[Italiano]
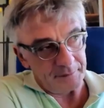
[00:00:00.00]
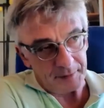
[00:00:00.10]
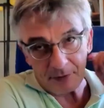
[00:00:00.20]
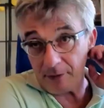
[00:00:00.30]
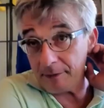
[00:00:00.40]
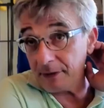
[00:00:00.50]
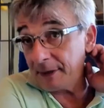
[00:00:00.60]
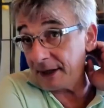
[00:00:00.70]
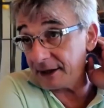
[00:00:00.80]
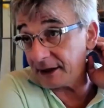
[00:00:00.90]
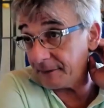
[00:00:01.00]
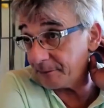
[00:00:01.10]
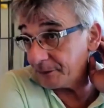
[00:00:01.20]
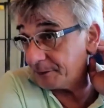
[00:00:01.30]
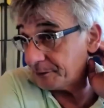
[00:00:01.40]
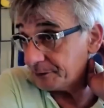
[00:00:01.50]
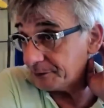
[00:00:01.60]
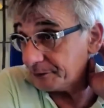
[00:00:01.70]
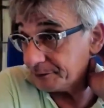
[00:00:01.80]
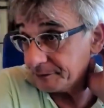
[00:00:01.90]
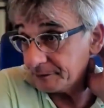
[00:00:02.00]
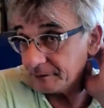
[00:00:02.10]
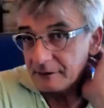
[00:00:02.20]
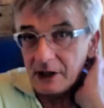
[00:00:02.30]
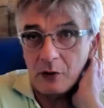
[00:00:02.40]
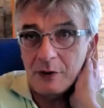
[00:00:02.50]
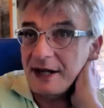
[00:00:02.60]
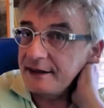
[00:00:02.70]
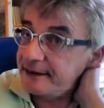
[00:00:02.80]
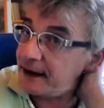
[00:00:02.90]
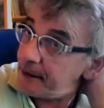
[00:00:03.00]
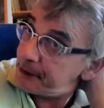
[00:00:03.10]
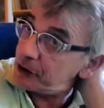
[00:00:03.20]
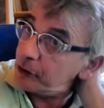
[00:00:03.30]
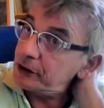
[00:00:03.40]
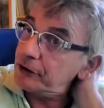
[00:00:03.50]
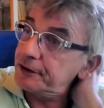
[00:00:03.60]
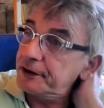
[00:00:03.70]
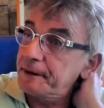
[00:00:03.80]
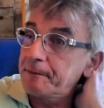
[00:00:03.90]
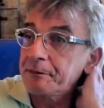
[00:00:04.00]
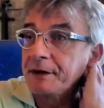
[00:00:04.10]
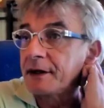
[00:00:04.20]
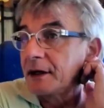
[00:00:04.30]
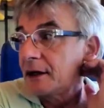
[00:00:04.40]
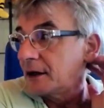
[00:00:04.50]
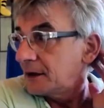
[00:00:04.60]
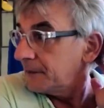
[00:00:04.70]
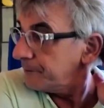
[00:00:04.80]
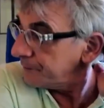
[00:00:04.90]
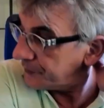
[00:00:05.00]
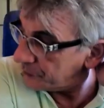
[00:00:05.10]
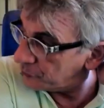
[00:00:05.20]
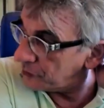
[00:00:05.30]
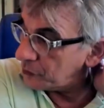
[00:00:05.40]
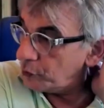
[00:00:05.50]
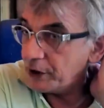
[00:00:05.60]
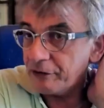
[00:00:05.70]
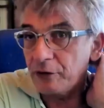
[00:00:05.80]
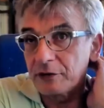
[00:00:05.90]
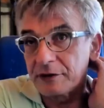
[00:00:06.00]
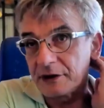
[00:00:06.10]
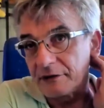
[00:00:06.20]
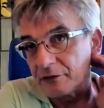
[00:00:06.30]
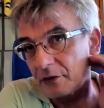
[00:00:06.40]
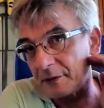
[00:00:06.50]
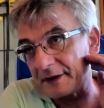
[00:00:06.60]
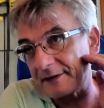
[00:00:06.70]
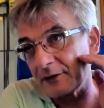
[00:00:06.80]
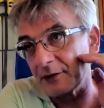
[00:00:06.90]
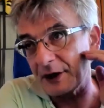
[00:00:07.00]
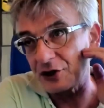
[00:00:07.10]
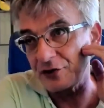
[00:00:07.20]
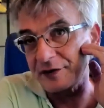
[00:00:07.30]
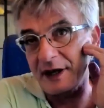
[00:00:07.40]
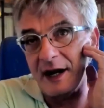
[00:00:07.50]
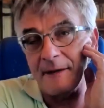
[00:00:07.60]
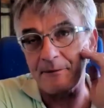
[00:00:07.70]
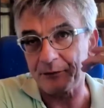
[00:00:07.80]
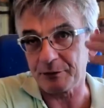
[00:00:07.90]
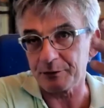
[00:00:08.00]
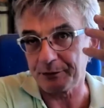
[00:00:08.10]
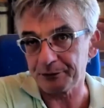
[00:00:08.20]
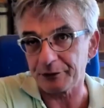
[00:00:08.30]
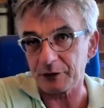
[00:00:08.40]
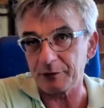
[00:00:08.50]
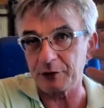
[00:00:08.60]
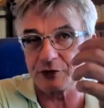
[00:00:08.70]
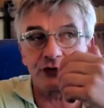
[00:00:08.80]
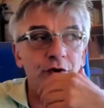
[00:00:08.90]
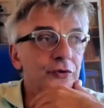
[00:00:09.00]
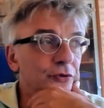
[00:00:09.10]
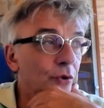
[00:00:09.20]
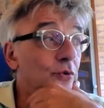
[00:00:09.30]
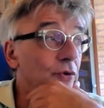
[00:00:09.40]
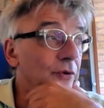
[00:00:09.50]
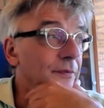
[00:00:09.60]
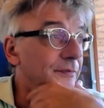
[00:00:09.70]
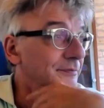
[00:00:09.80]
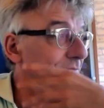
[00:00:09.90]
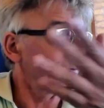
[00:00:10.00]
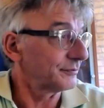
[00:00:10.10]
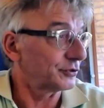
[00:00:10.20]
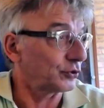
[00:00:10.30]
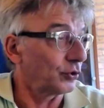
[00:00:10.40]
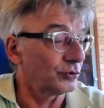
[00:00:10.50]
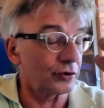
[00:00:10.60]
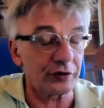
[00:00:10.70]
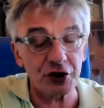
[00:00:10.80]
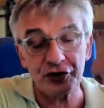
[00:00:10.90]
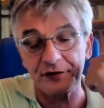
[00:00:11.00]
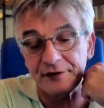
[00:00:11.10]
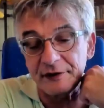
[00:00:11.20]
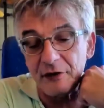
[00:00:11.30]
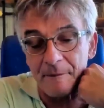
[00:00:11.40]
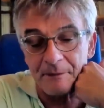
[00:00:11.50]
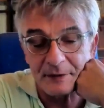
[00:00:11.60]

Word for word: Probabilmente da qui a sabato, quando si, secondo alcune fonti di informazione, ci sarà scontro uno, scontro decisivo,